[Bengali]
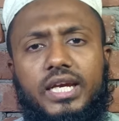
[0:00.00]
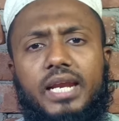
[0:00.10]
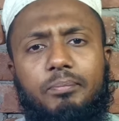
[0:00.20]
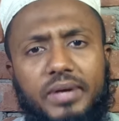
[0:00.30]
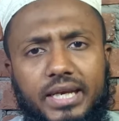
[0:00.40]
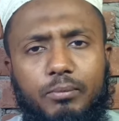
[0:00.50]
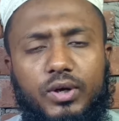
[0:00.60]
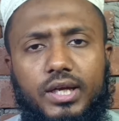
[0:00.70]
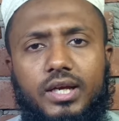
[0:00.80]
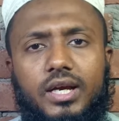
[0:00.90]
এর
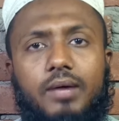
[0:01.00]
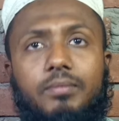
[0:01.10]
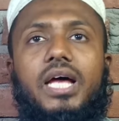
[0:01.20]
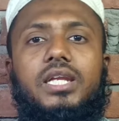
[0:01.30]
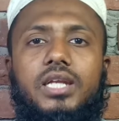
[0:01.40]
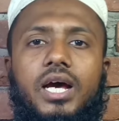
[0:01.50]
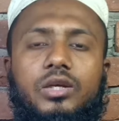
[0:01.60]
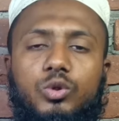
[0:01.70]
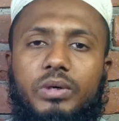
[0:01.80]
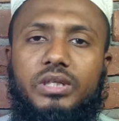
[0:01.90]
বিনিময়ে আমি আল্লাহ
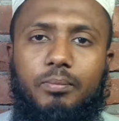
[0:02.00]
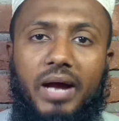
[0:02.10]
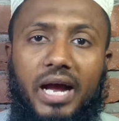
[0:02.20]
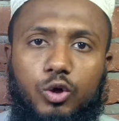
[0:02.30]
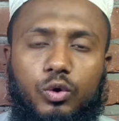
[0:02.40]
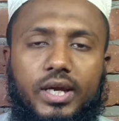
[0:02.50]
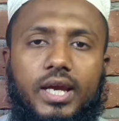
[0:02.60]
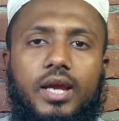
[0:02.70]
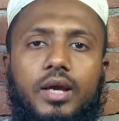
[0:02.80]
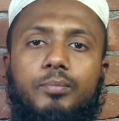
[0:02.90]
তোমাদের ভাগ্যকে
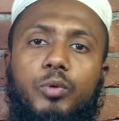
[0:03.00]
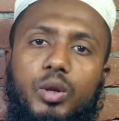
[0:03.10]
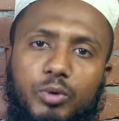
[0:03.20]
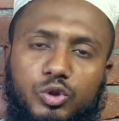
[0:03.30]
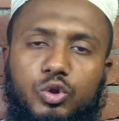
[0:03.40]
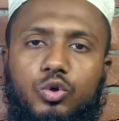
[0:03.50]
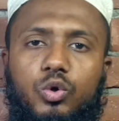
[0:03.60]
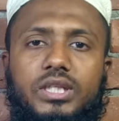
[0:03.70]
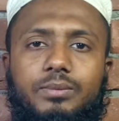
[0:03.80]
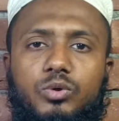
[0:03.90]
পরিবর্তন
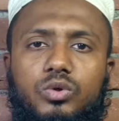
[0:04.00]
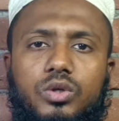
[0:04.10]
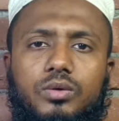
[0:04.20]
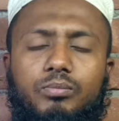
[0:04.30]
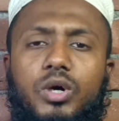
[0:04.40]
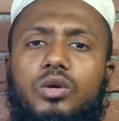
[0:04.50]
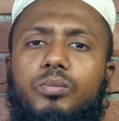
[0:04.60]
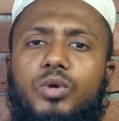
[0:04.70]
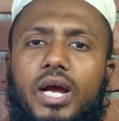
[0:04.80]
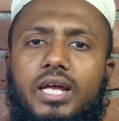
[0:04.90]
করে দিব মহান
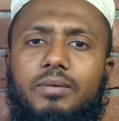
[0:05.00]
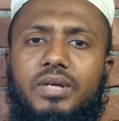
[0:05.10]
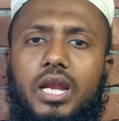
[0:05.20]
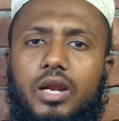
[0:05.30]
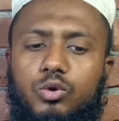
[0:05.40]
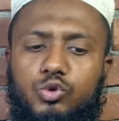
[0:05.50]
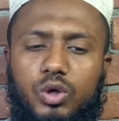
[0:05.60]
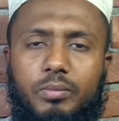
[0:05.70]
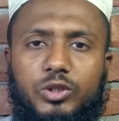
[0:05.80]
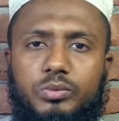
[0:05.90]
রবুল্লা আলমিন আল্লাহ
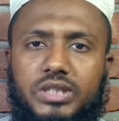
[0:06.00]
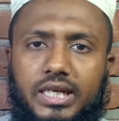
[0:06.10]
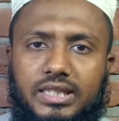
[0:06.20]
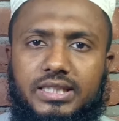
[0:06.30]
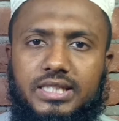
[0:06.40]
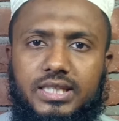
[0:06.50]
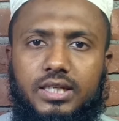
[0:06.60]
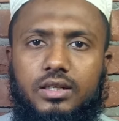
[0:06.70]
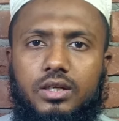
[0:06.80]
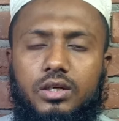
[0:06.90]
রসুলের মাধ্যমে জানিয়ে
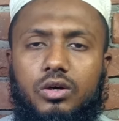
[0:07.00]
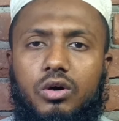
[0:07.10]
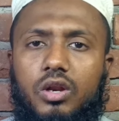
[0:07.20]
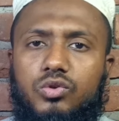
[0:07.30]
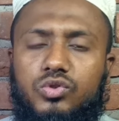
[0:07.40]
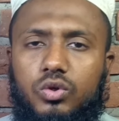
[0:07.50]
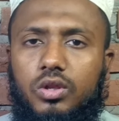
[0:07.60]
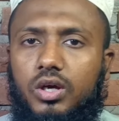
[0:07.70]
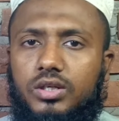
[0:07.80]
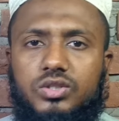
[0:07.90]
দিয়েছেন কল
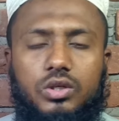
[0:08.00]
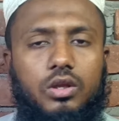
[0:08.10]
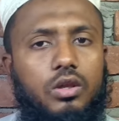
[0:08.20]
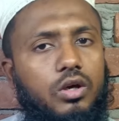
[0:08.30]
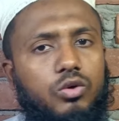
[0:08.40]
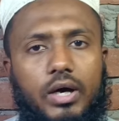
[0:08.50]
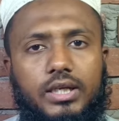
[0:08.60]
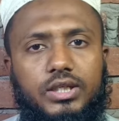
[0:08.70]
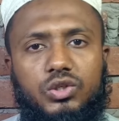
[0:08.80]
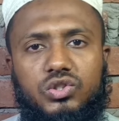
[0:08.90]
রসুল্লাহ সাল্লাহ
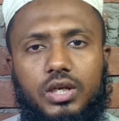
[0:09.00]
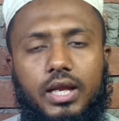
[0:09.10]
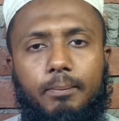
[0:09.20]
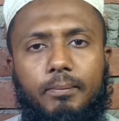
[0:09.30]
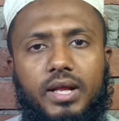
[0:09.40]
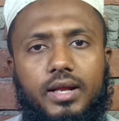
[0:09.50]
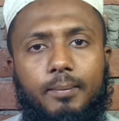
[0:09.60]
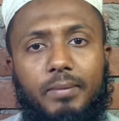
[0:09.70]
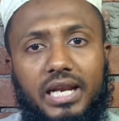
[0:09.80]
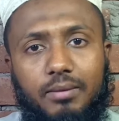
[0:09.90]
আলহি আসাল্লাম
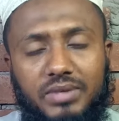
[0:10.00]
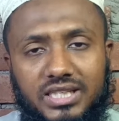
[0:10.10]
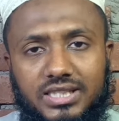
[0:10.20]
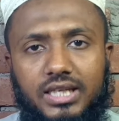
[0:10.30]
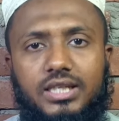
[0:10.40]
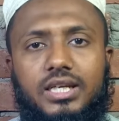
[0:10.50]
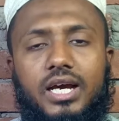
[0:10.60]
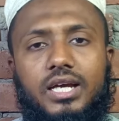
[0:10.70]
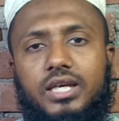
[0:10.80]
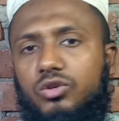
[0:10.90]
মাল্লাম ইয়াস
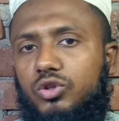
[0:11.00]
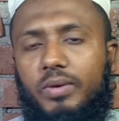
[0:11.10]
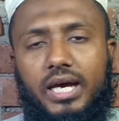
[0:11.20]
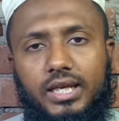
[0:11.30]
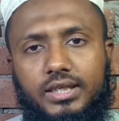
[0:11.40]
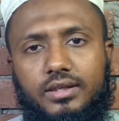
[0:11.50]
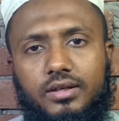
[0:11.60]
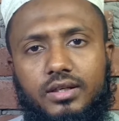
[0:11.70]
আলিল্লাহ ইয়াকদব আলাই